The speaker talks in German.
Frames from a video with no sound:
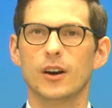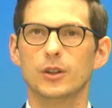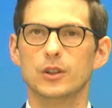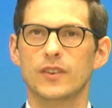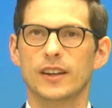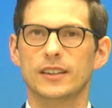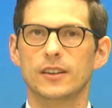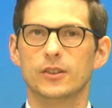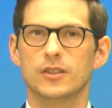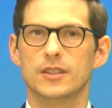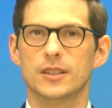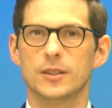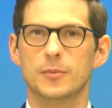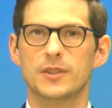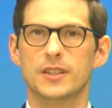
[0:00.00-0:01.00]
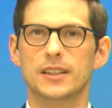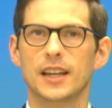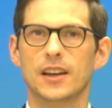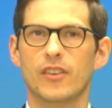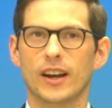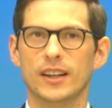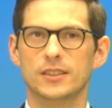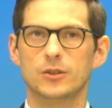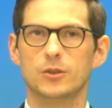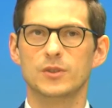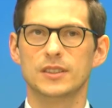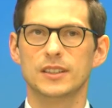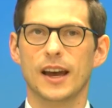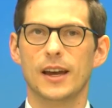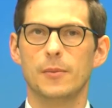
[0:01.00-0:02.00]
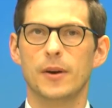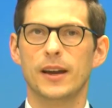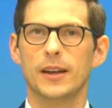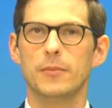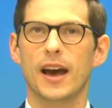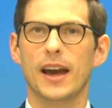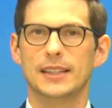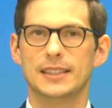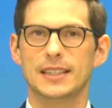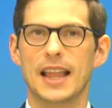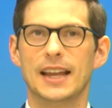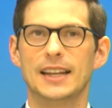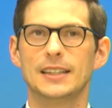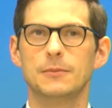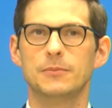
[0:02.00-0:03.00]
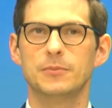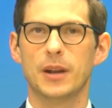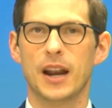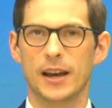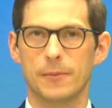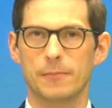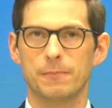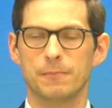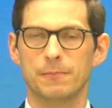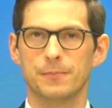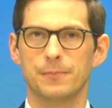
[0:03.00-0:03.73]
auch 2017 der Wachstumstreiber im Einzelhandel bleiben.